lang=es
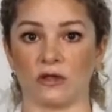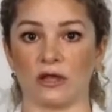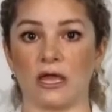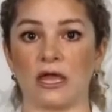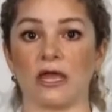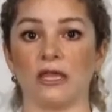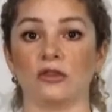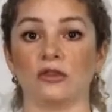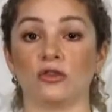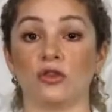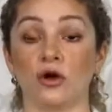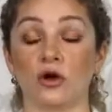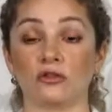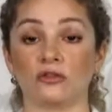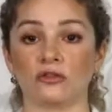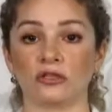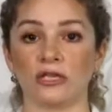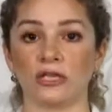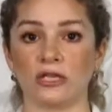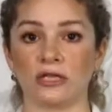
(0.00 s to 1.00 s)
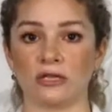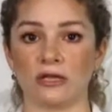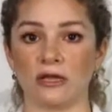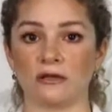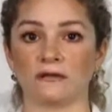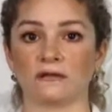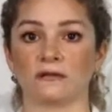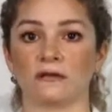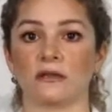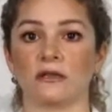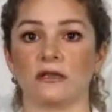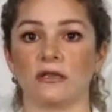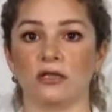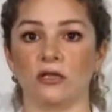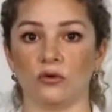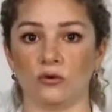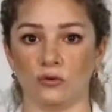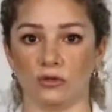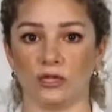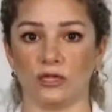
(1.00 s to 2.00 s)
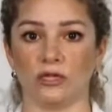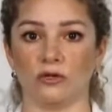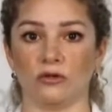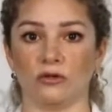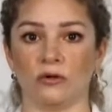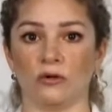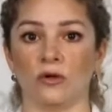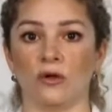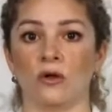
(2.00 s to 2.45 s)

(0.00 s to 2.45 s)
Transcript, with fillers: en dos niñas y un niño,